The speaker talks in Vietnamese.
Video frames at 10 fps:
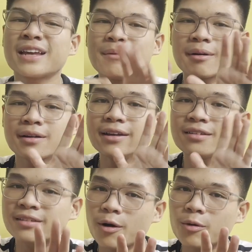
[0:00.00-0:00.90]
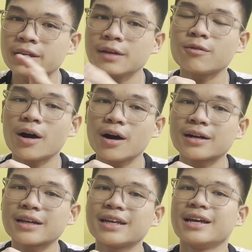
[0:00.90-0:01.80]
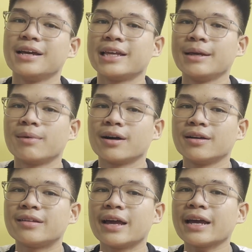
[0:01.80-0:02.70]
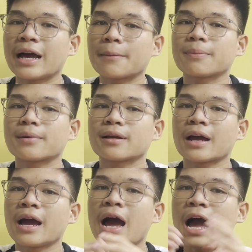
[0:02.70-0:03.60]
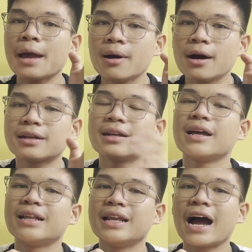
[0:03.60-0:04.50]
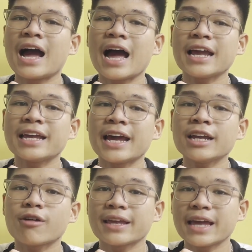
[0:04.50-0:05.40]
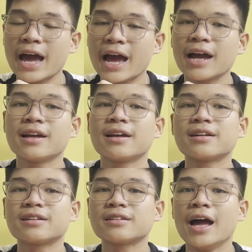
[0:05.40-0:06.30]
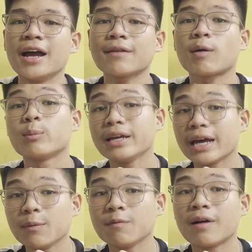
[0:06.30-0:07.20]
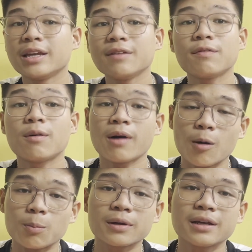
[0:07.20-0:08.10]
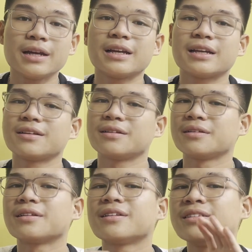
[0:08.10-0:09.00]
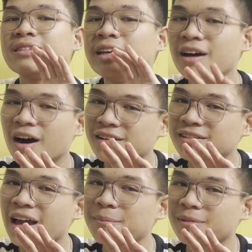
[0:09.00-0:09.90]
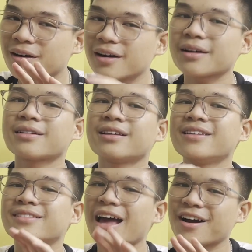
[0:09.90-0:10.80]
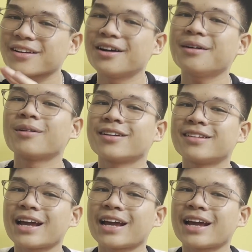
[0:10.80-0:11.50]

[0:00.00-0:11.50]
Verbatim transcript: khi mà người đi sâu tiến vào hơn thì mọi người sẽ gặp hai bên là hai dãy tòa nhà để cái phòng thí nghiệm và những cái phòng học. Đi gần thêm nữa, đi xa hơn nữa, mọi người sẽ